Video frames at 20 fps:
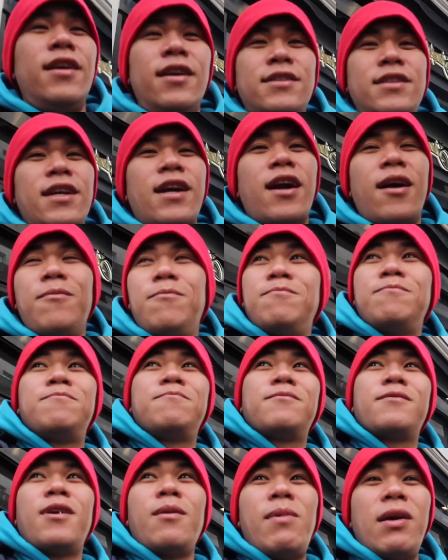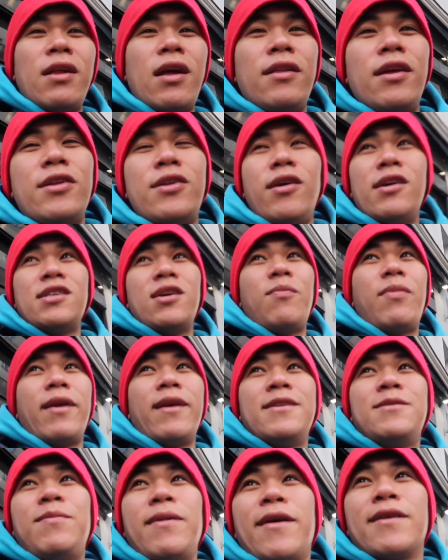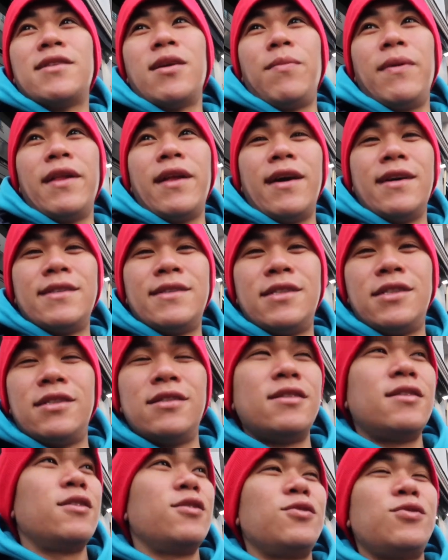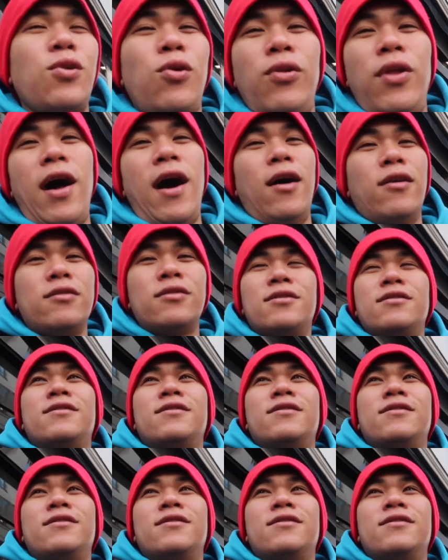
Easy cup kapag nandito ka sa Paris pero sa Pinas, sold out.